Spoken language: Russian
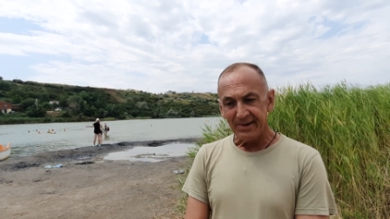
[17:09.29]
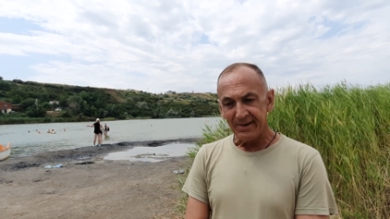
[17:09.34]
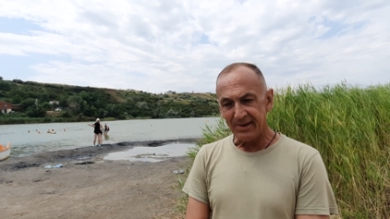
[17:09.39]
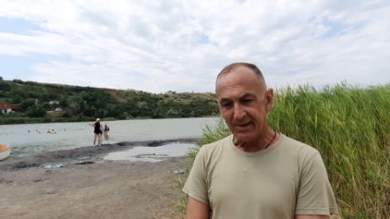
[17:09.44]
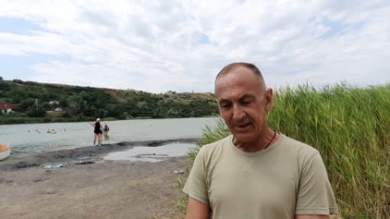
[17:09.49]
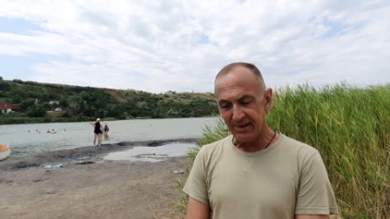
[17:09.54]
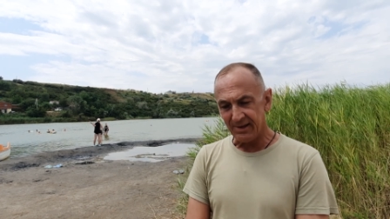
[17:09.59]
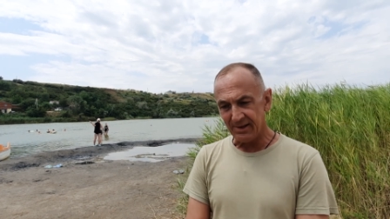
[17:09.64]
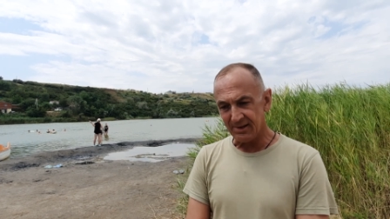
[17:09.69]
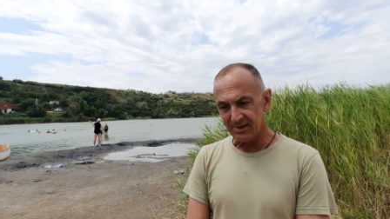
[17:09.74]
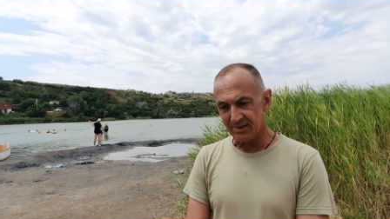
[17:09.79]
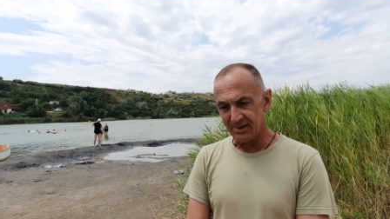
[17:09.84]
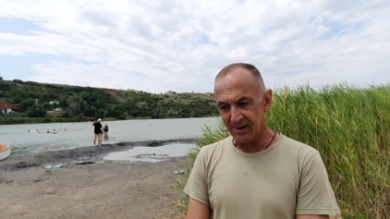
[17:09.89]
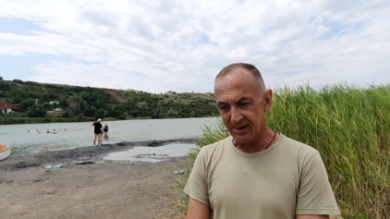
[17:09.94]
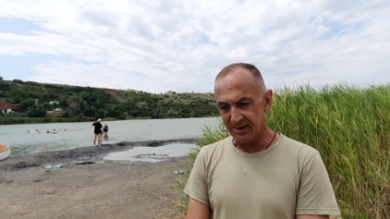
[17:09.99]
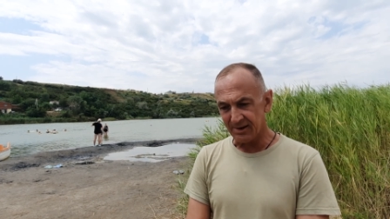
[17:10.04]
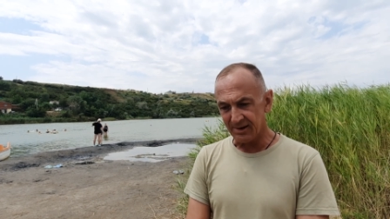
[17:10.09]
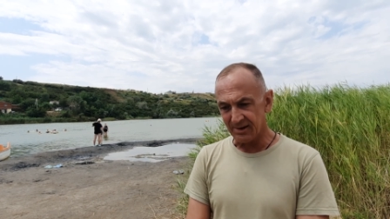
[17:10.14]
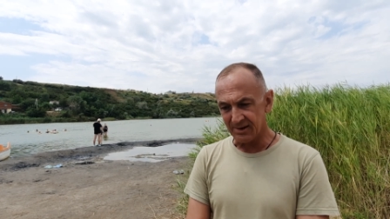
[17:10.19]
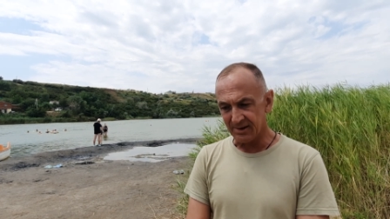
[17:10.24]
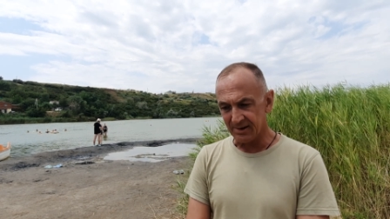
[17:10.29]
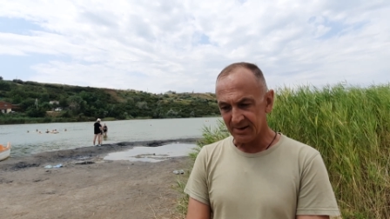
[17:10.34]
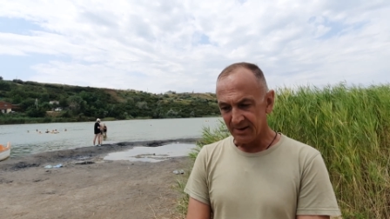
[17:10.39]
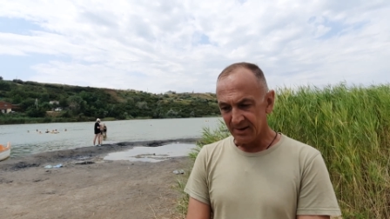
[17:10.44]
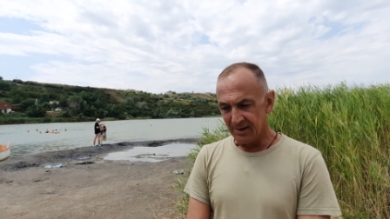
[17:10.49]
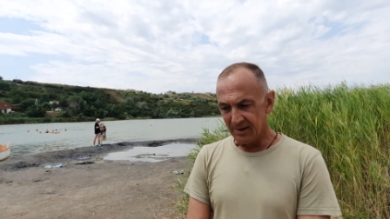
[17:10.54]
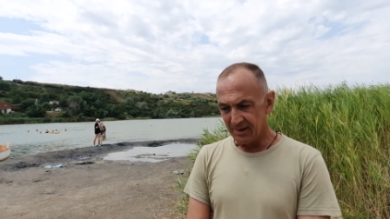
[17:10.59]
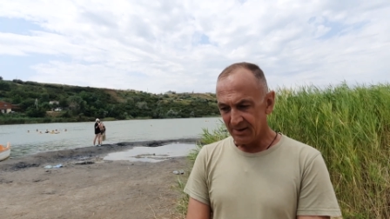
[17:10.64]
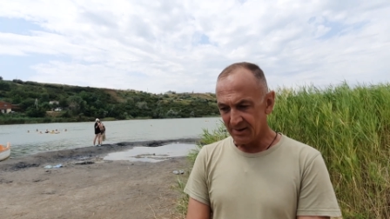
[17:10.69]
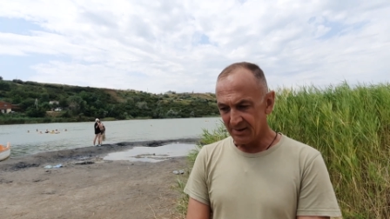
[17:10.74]
И так как
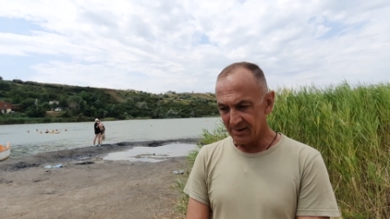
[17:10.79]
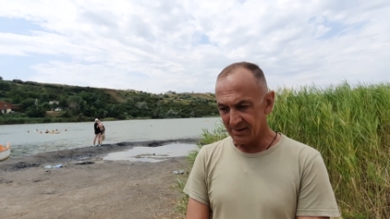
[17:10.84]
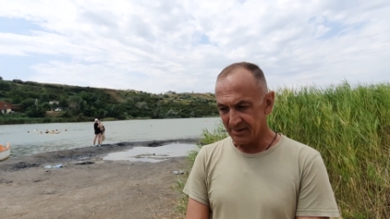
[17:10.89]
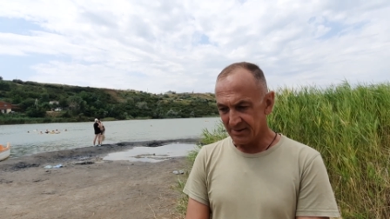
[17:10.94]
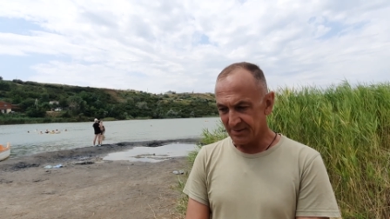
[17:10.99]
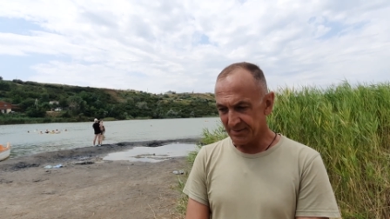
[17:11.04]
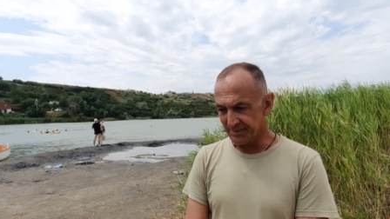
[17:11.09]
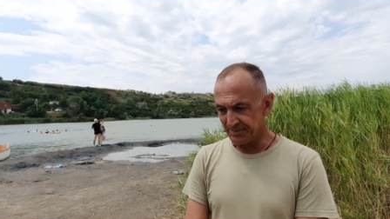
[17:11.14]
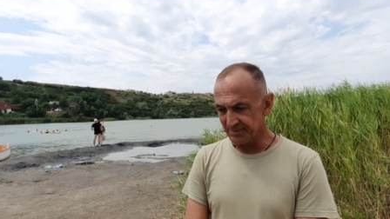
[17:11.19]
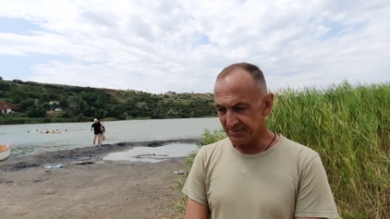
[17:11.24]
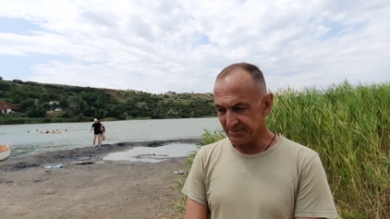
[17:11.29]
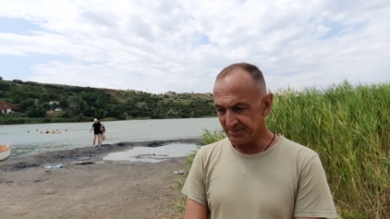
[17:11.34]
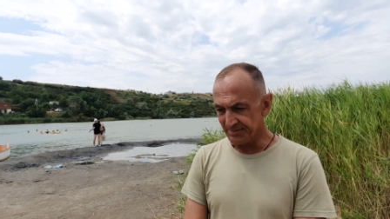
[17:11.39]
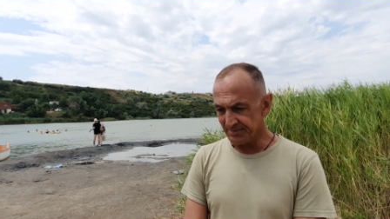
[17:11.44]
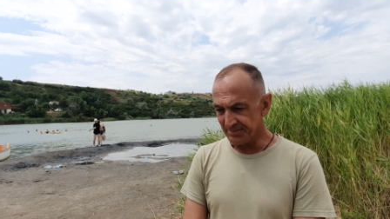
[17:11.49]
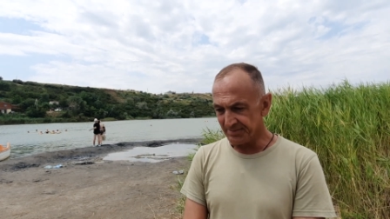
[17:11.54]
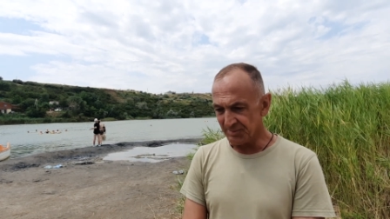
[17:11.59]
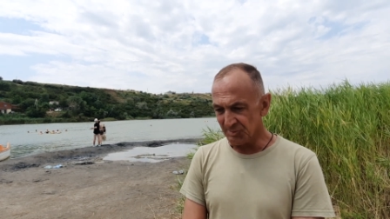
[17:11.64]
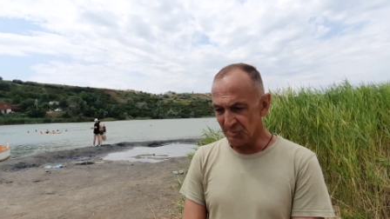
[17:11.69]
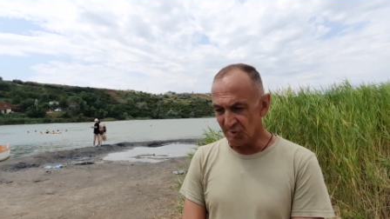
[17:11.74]
Эм,